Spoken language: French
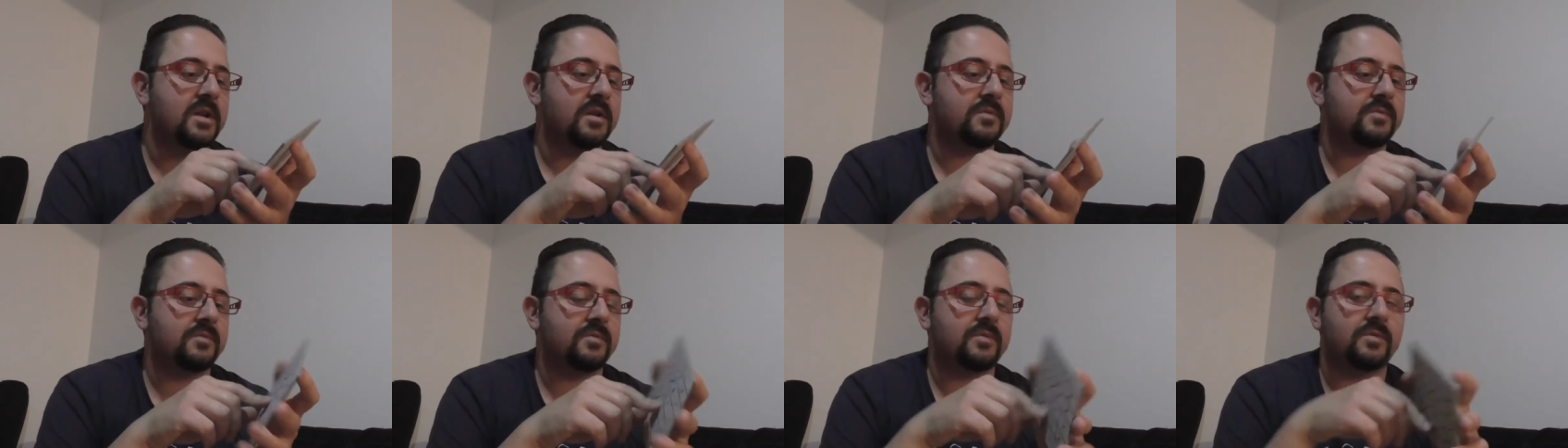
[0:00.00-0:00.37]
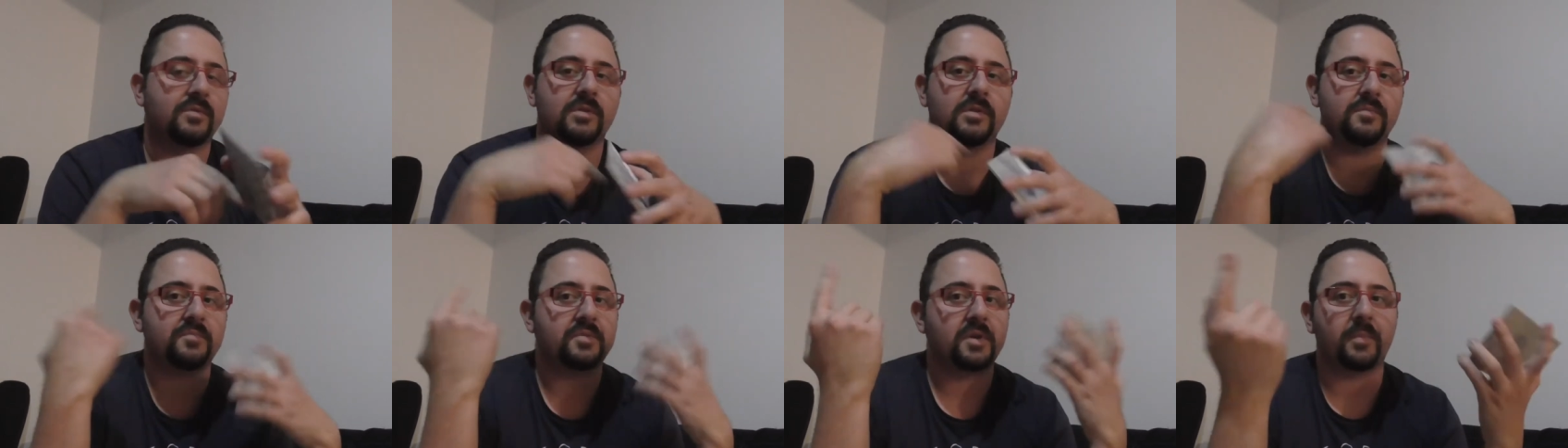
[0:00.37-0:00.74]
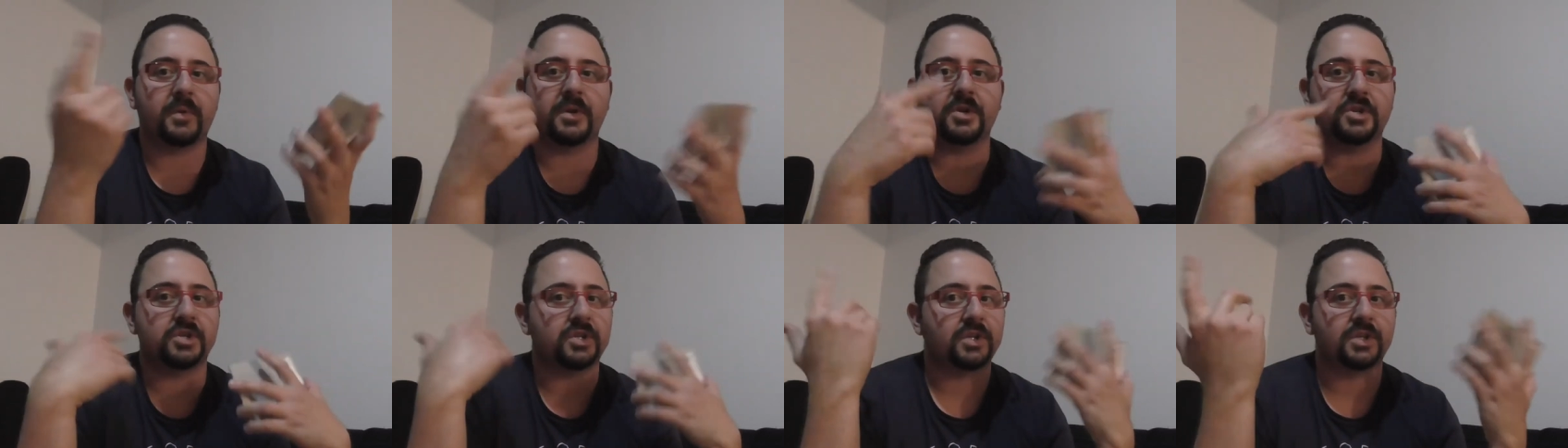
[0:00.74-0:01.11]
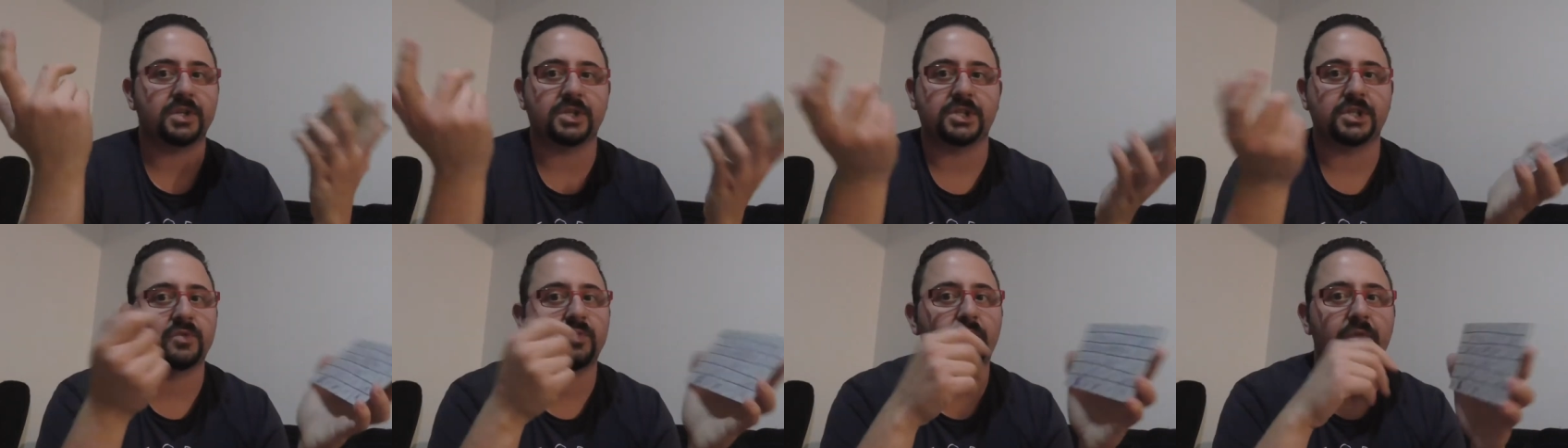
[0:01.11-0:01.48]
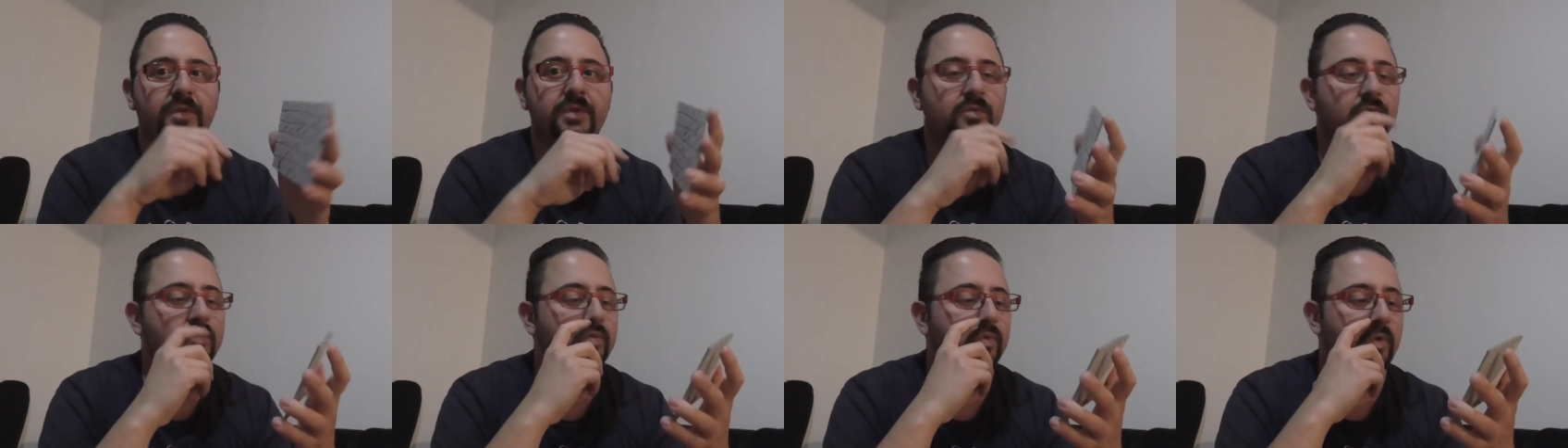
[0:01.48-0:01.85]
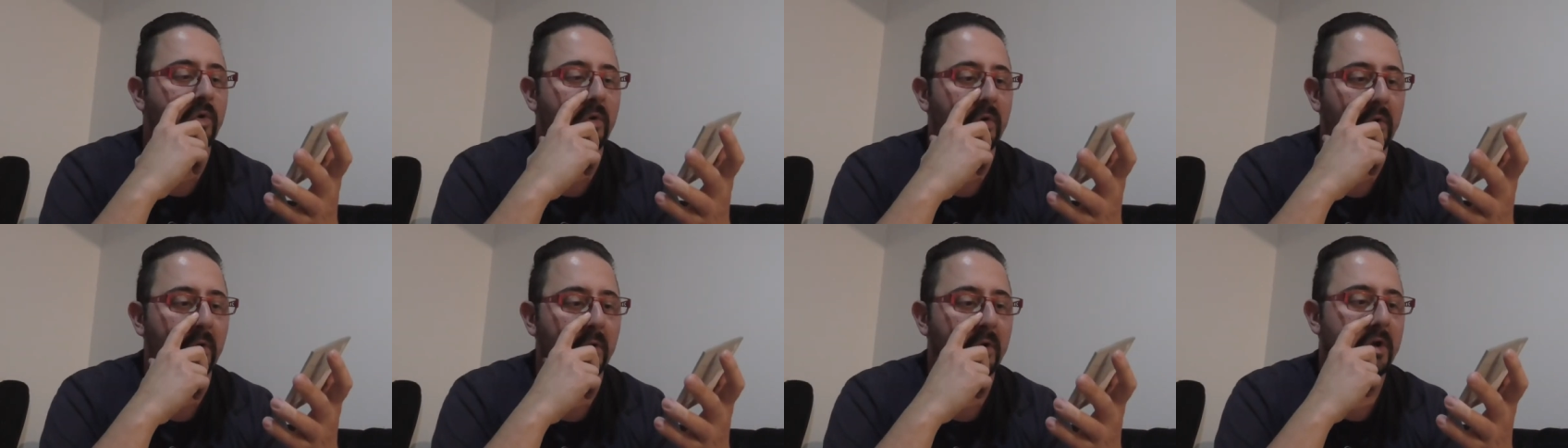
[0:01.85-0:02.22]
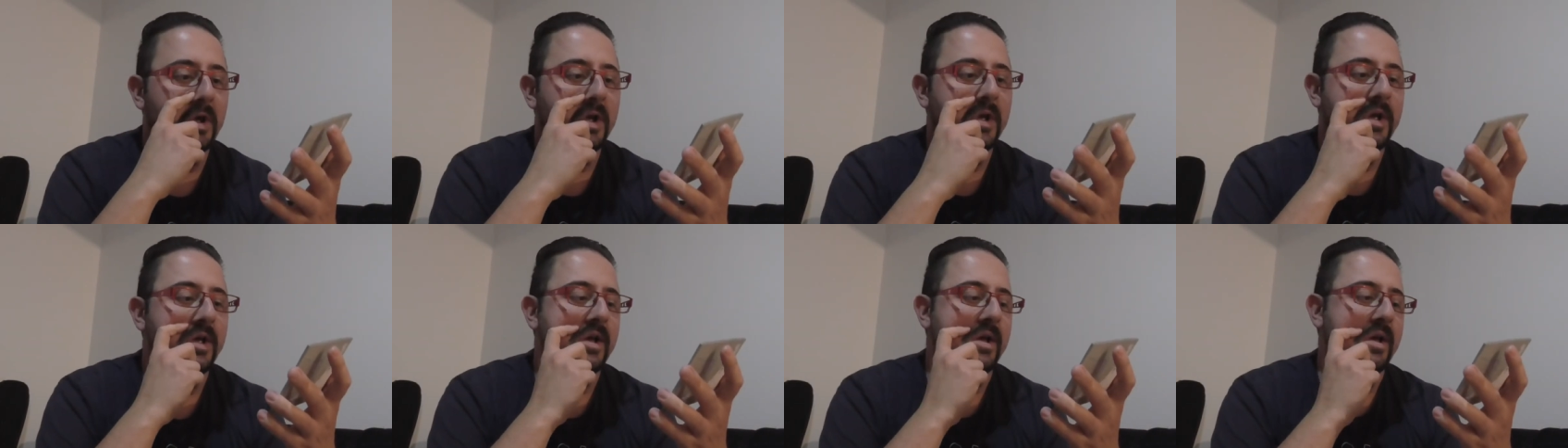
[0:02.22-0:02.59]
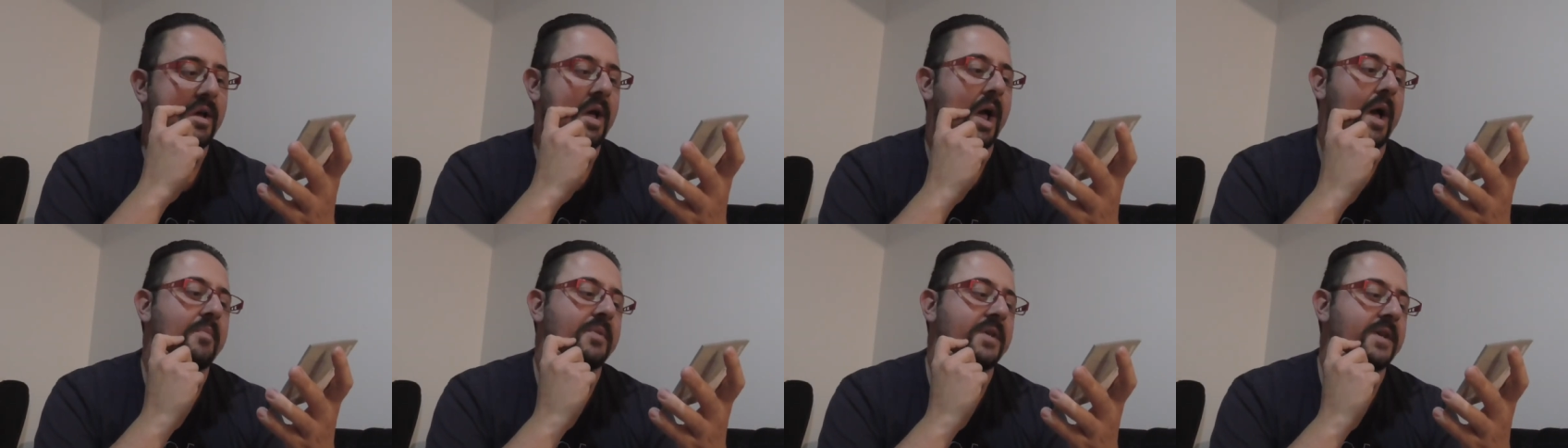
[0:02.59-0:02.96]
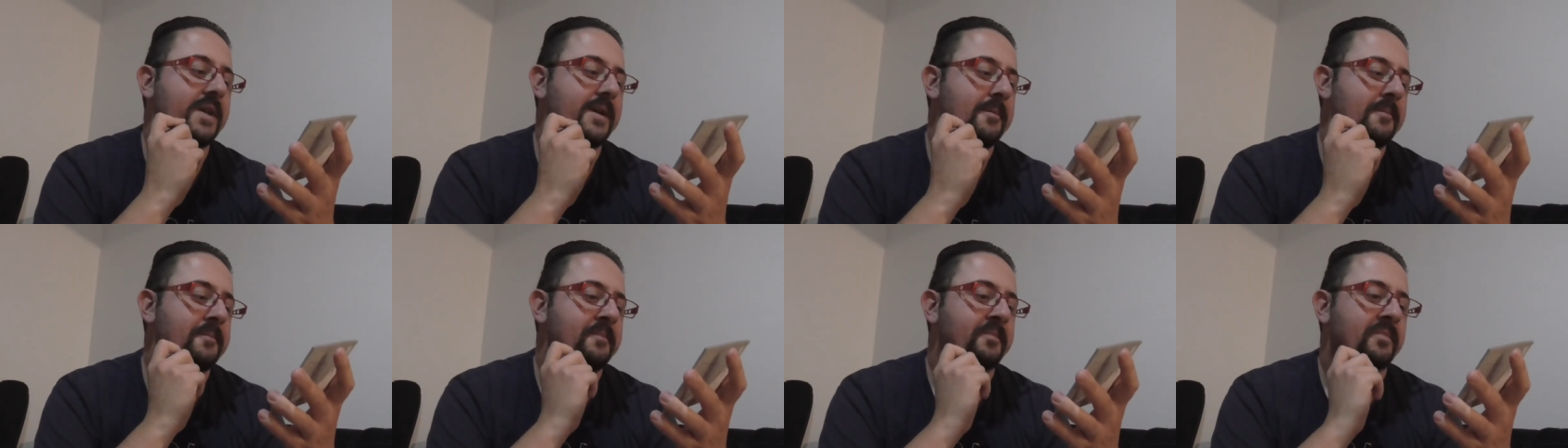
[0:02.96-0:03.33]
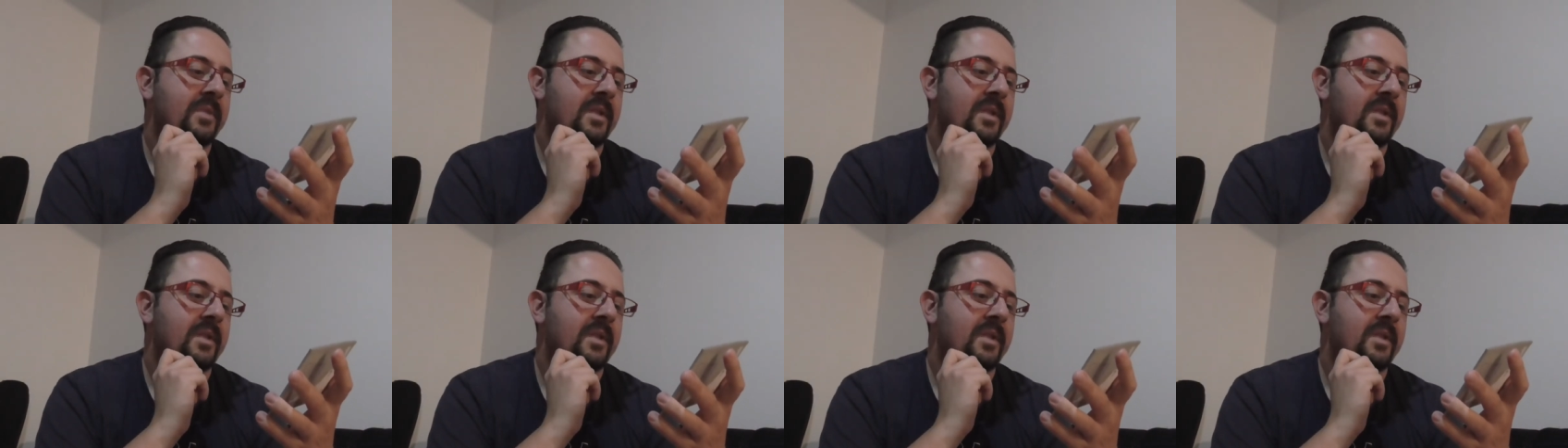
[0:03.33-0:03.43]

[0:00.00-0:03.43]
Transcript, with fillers: hein, donc, euh, et puis après j'ai tourné autour euh, à pied.